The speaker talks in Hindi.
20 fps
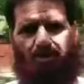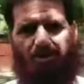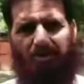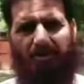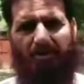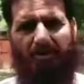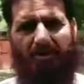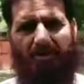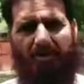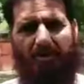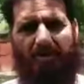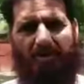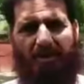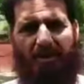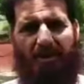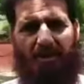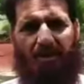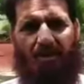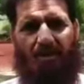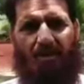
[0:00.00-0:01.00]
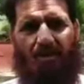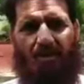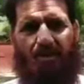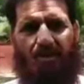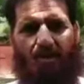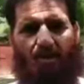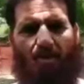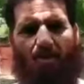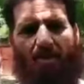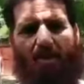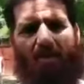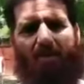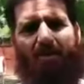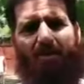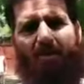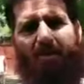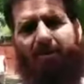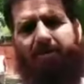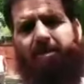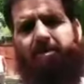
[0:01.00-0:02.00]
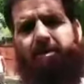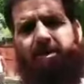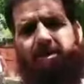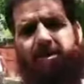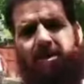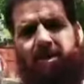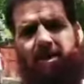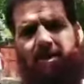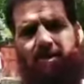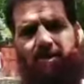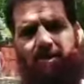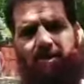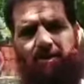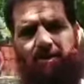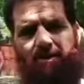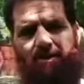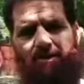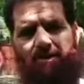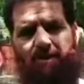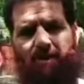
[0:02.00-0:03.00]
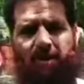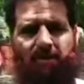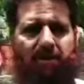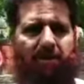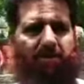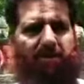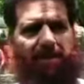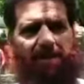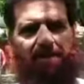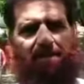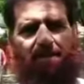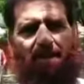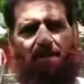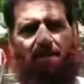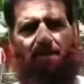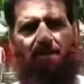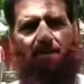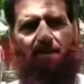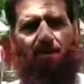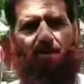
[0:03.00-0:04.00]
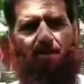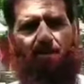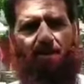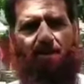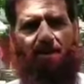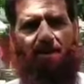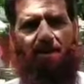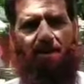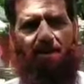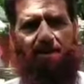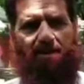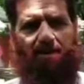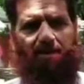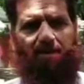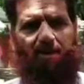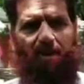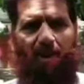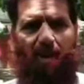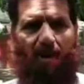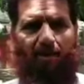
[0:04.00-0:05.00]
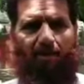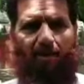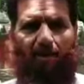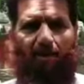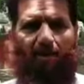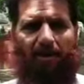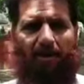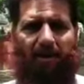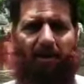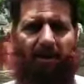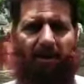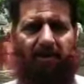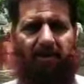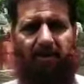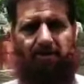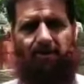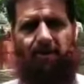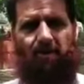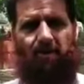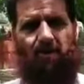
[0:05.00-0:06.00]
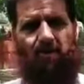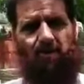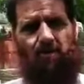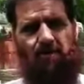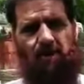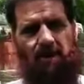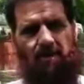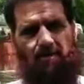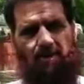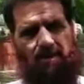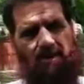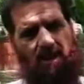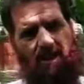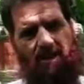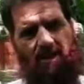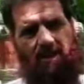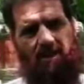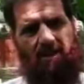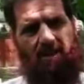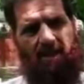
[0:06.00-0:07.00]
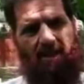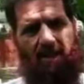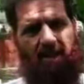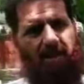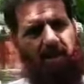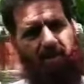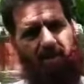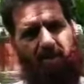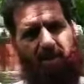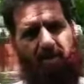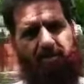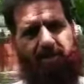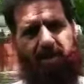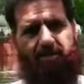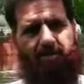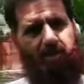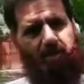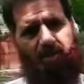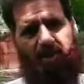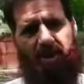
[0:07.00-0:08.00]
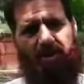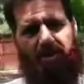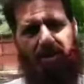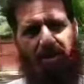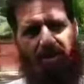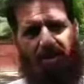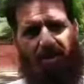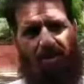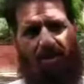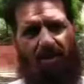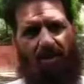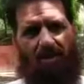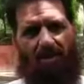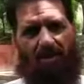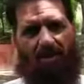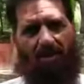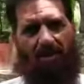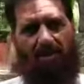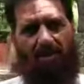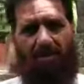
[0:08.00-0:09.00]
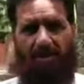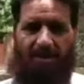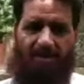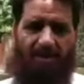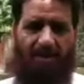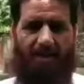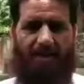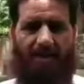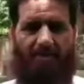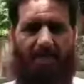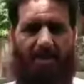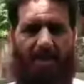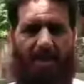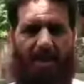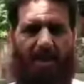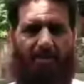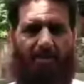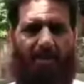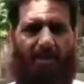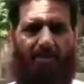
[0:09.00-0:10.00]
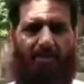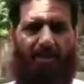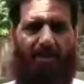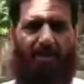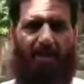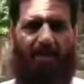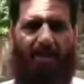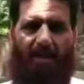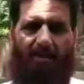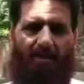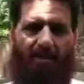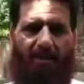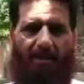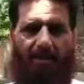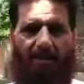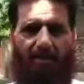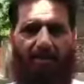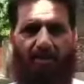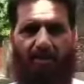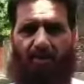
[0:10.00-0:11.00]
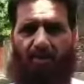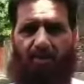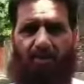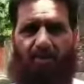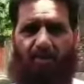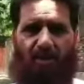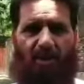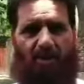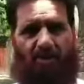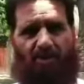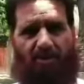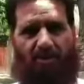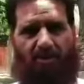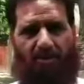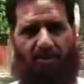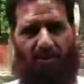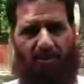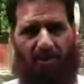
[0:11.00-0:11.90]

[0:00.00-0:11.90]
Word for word: हूँ क्योंकि कोई भी मसला हो कोई भी परेशानी हो तो आप लोग एकदम लोगों के मसाइल अला हुकाम तक पहुँचाते हैं ये इसके लिए मैं आपका भी काफ़ी शुक्रगुज़ार हूँ